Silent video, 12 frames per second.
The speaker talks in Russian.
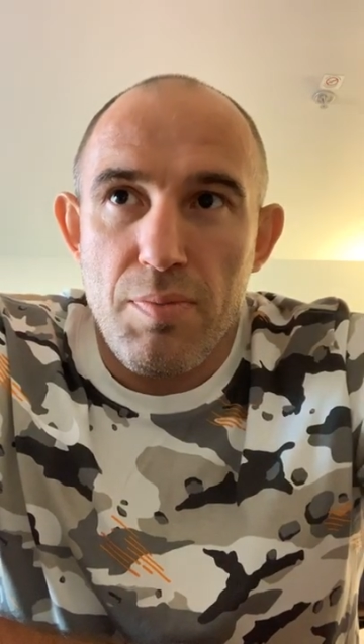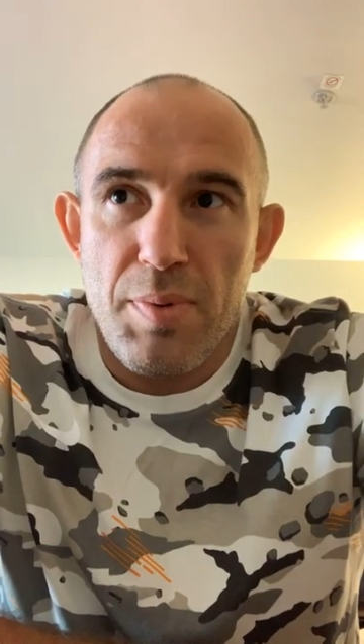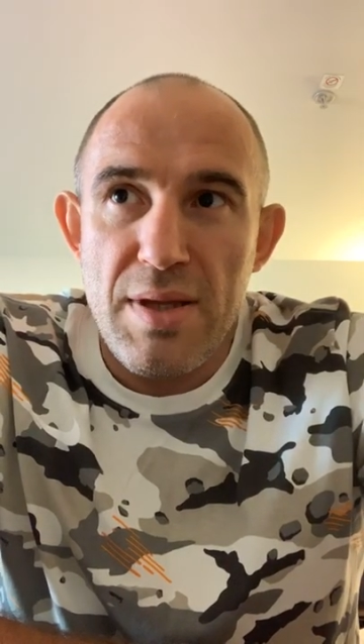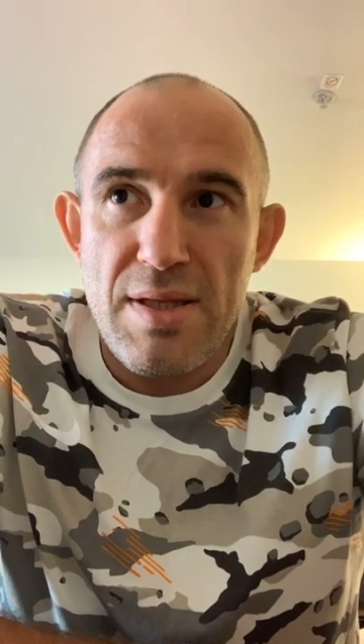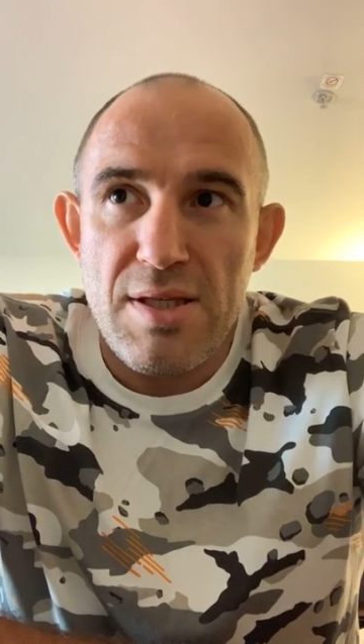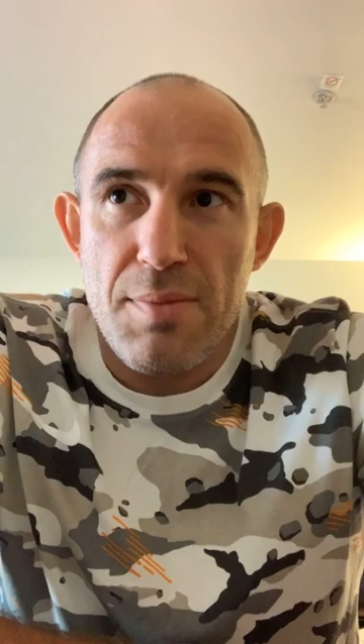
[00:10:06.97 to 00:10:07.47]

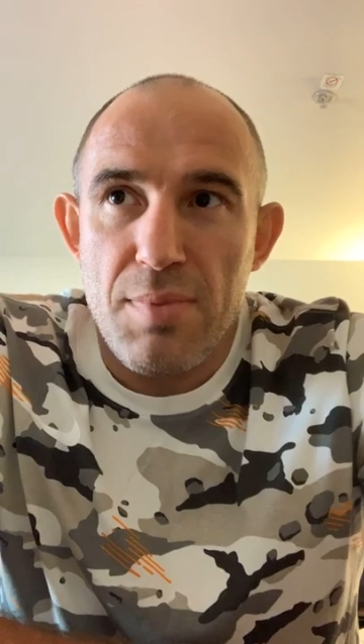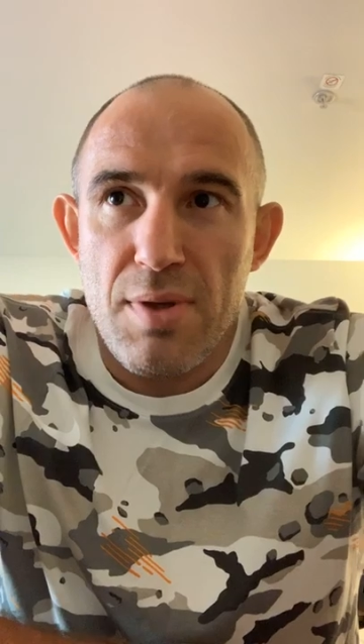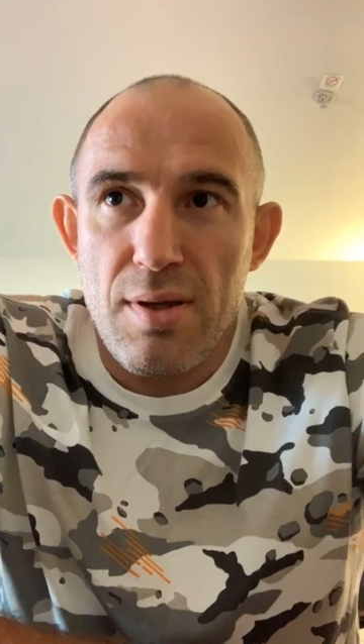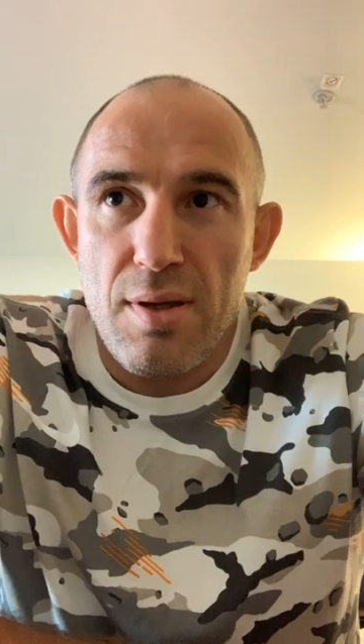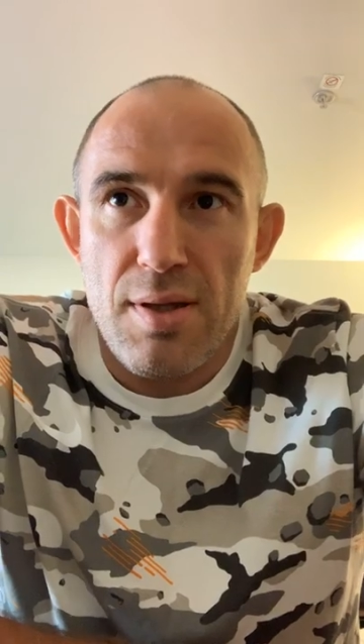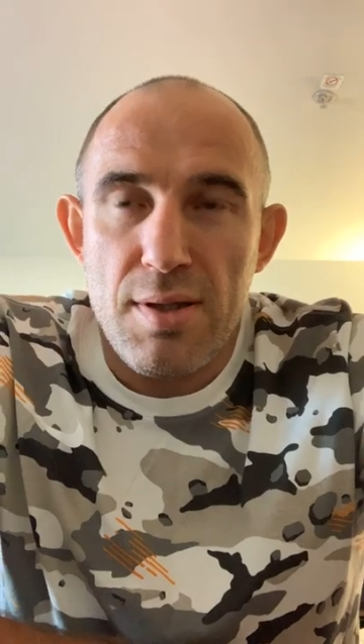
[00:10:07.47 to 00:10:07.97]

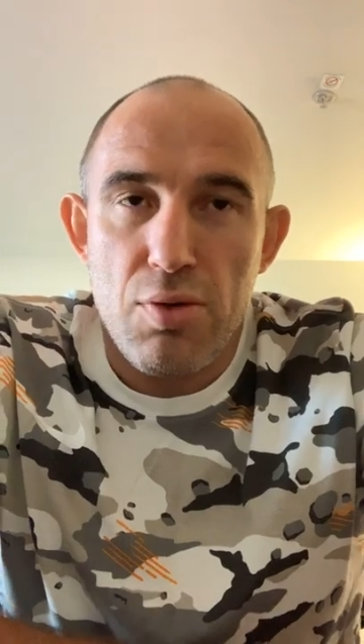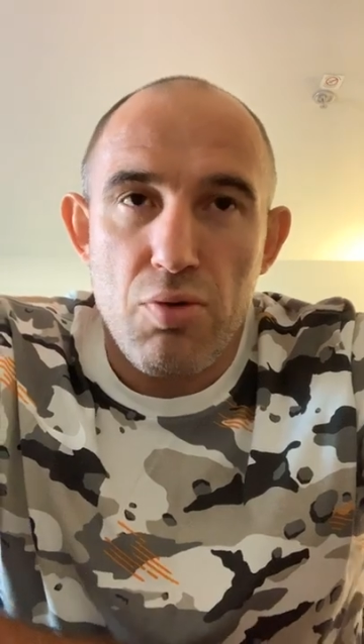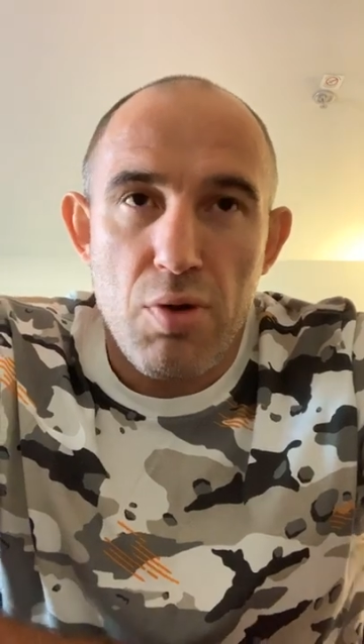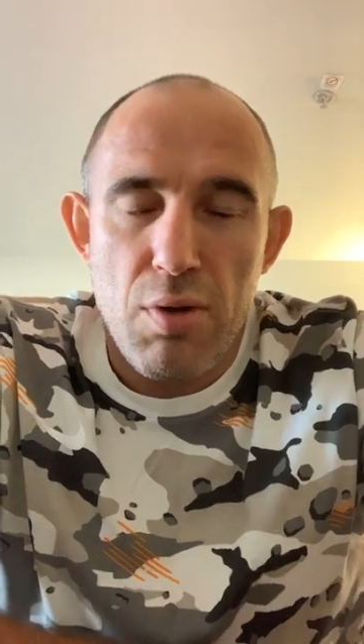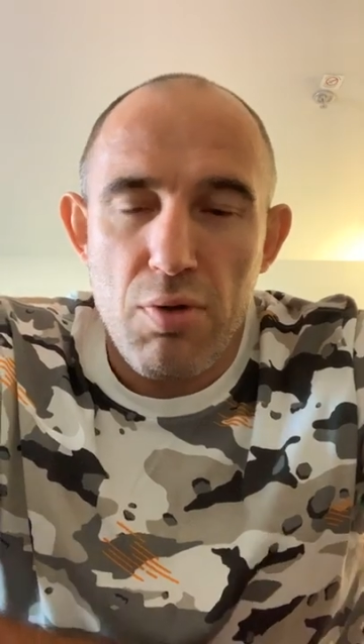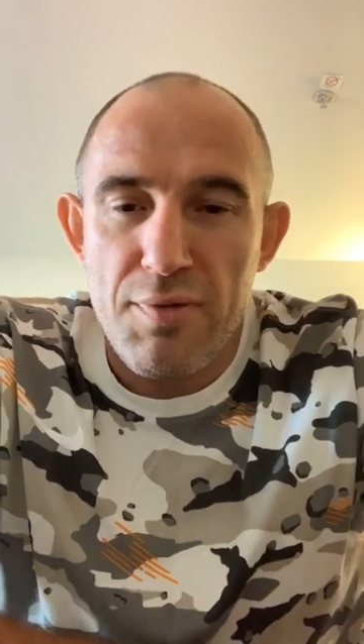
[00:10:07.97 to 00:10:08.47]
принципе это
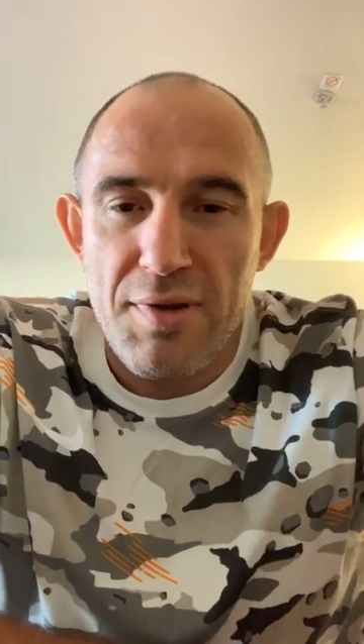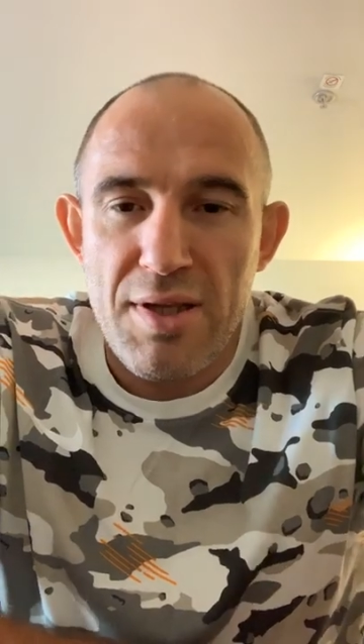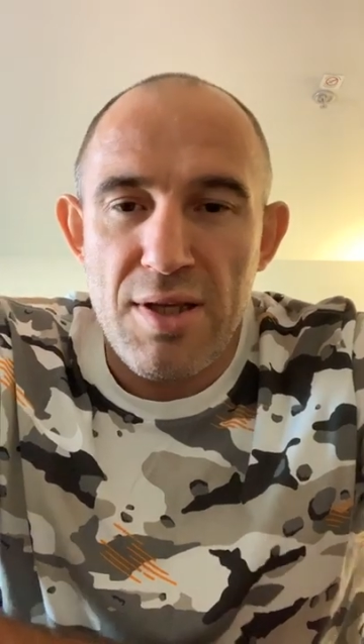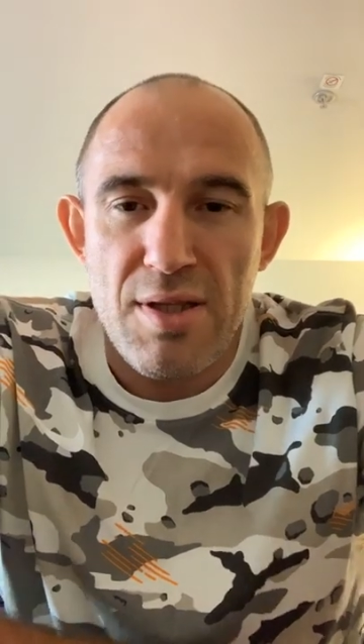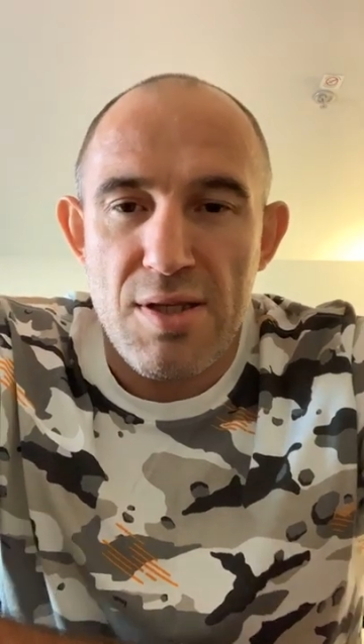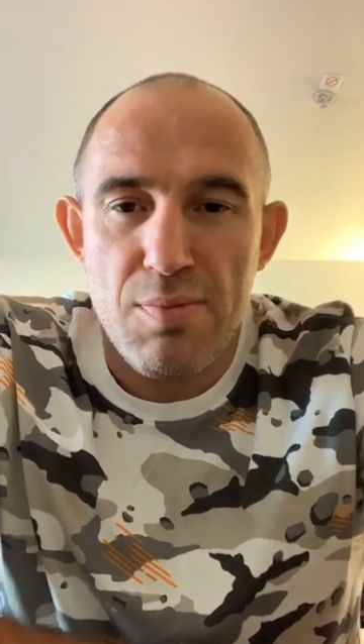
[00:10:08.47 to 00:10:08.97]
только его
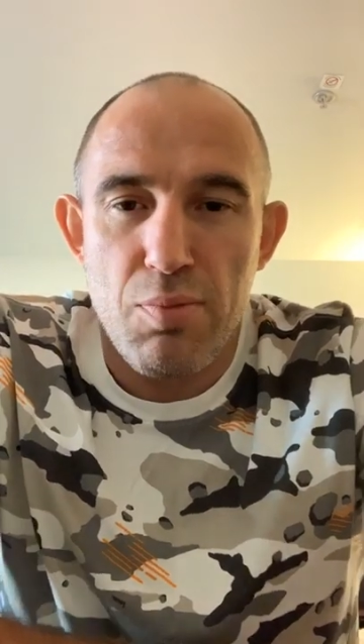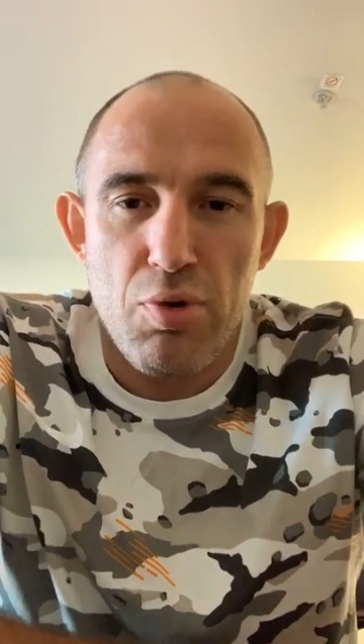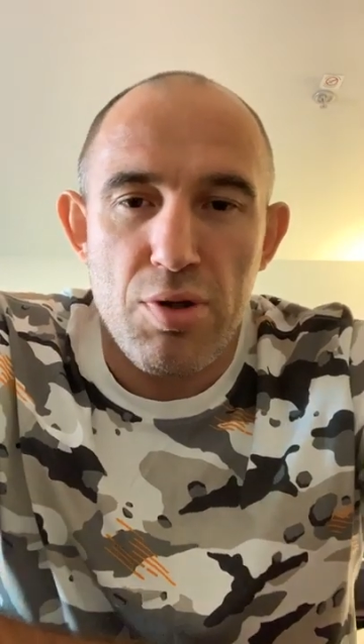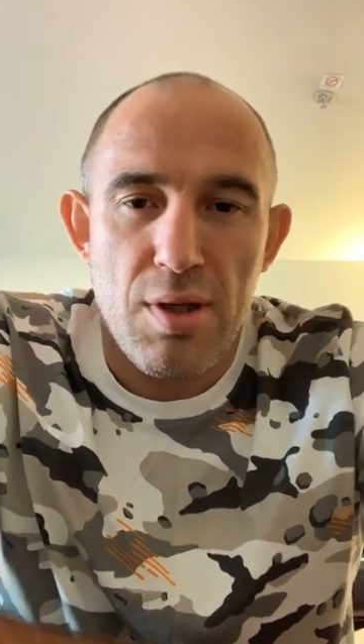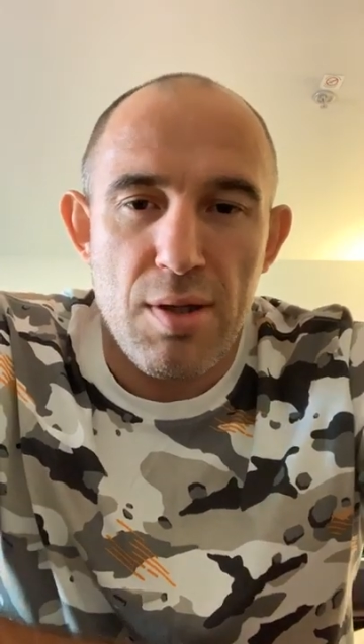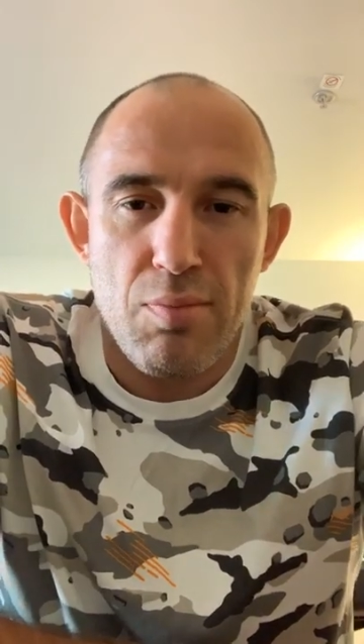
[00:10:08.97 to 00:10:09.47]
отвратит от
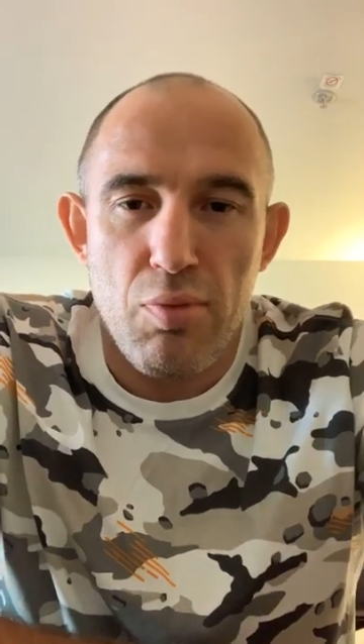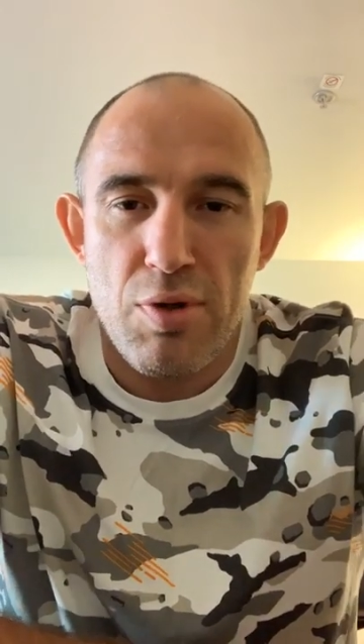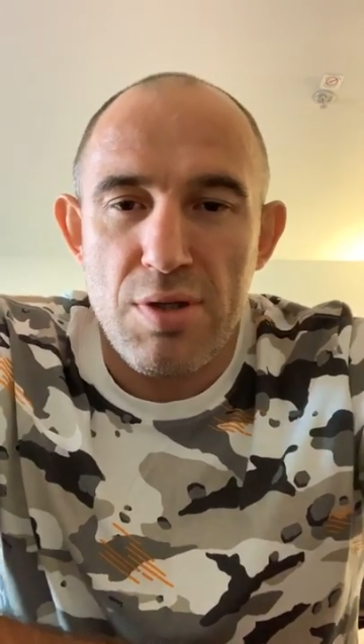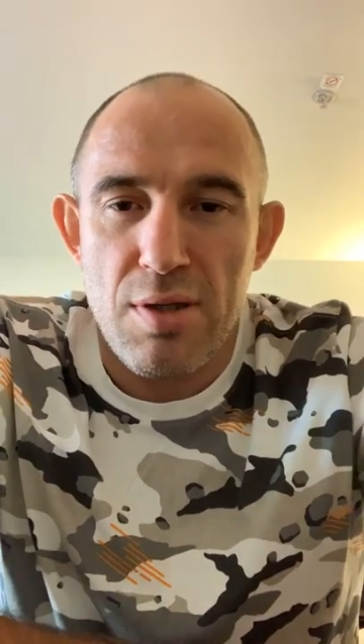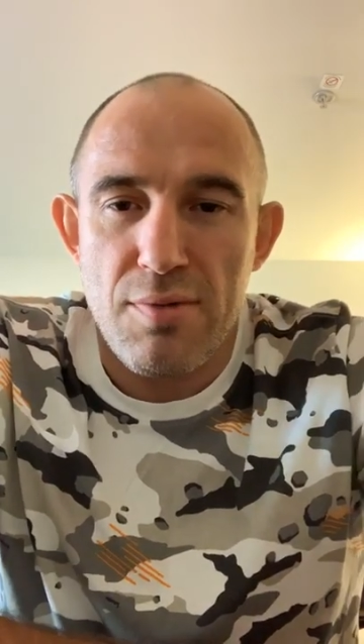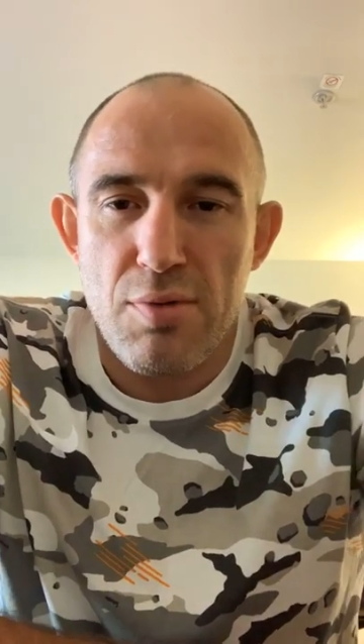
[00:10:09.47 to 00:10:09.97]
спорта, от
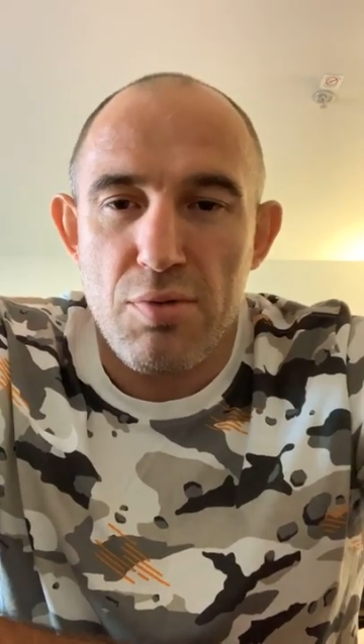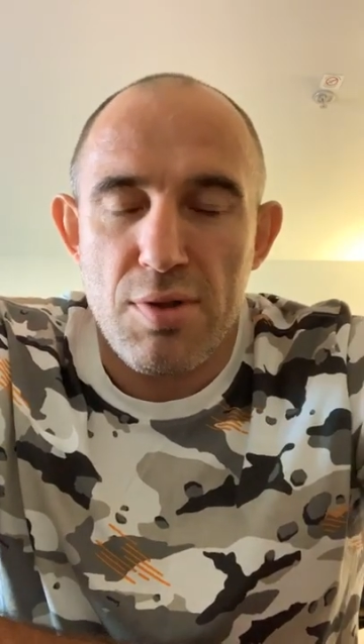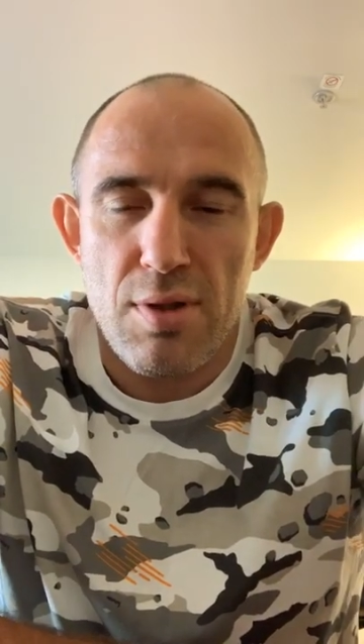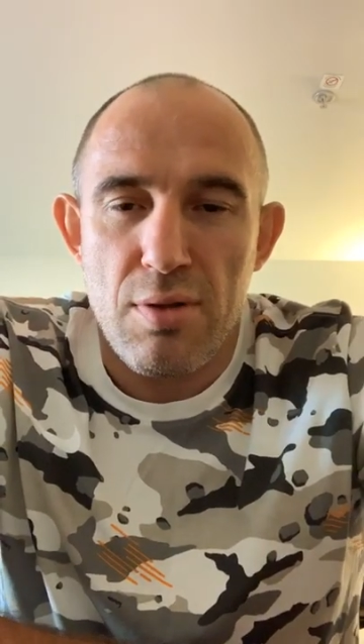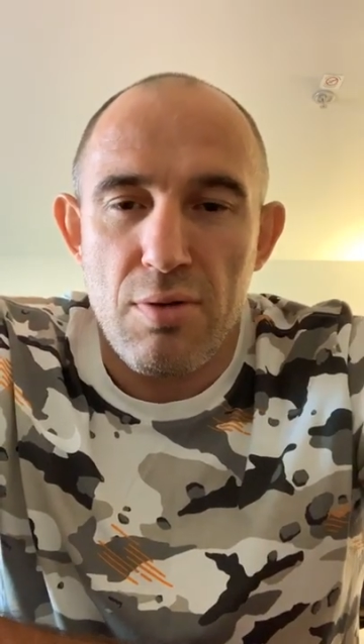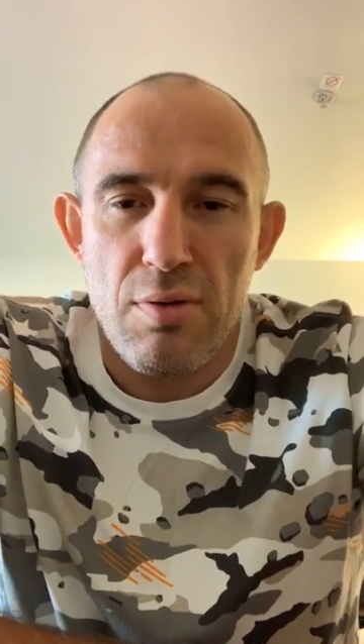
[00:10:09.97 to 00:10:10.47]
бокса, от всего
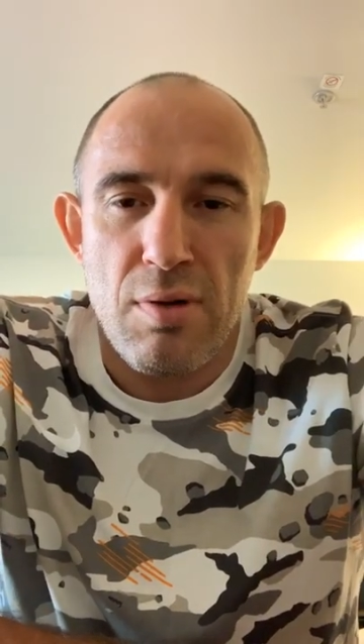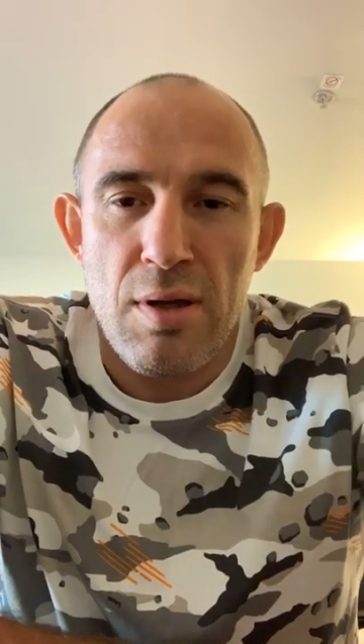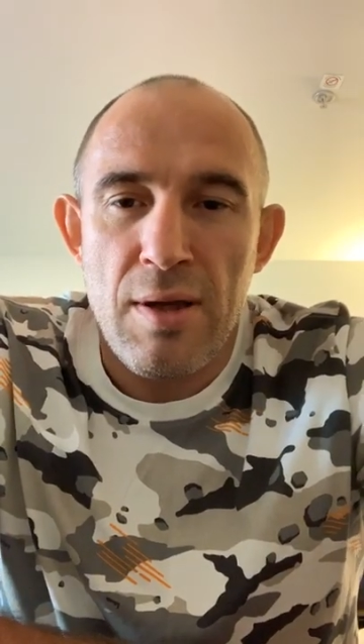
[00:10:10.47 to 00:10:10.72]
остального.